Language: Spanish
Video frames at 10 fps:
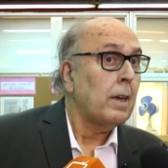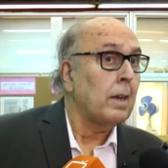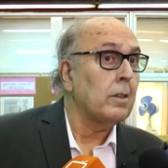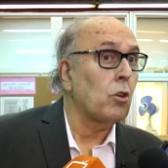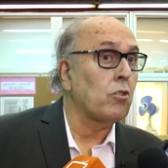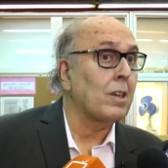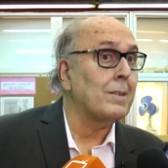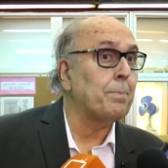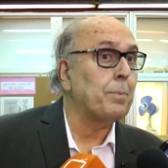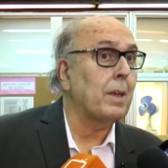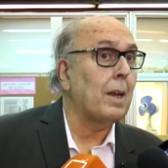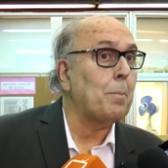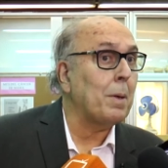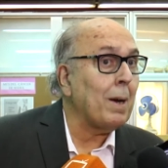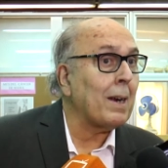Entonces, el
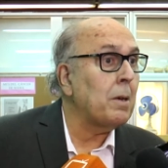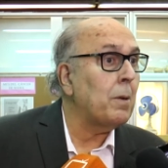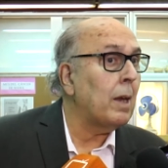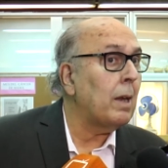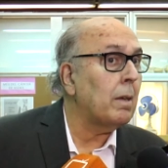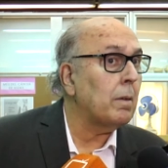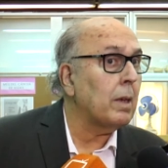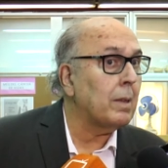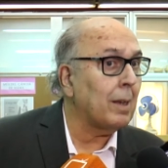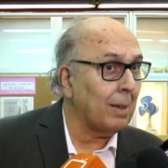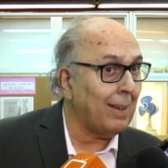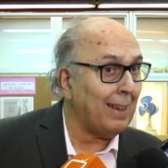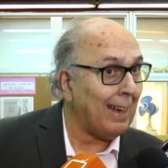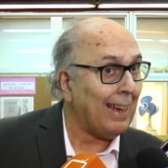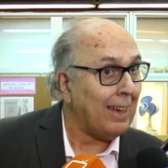primer nivel, este,
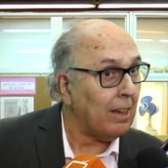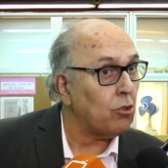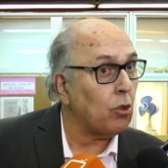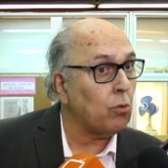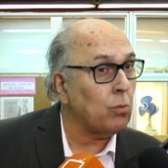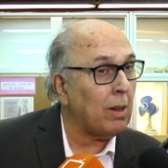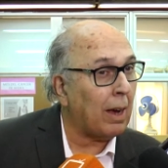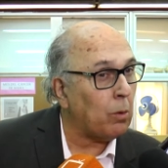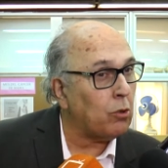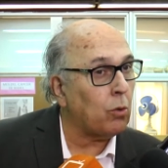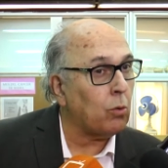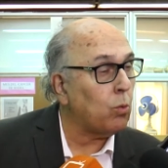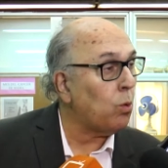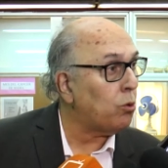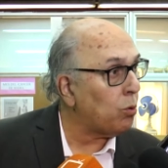y, esto es una cuestión
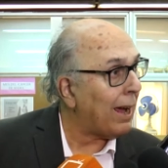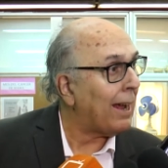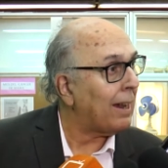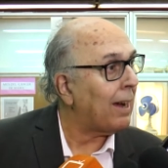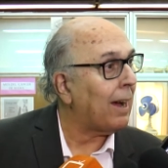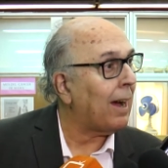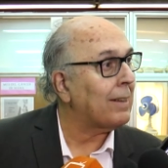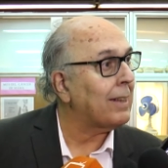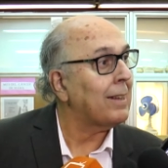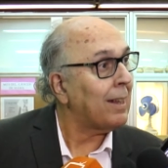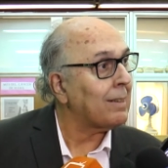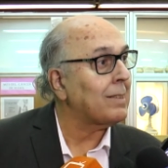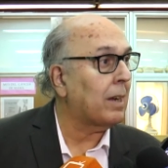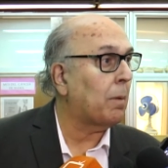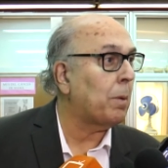cultural a,
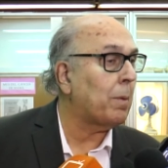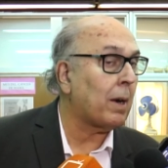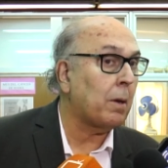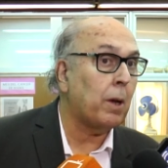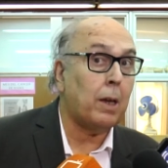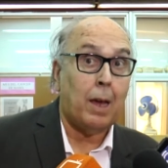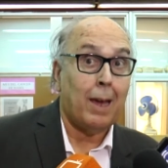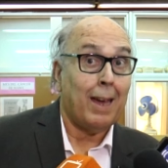atenderse en el primer nivel,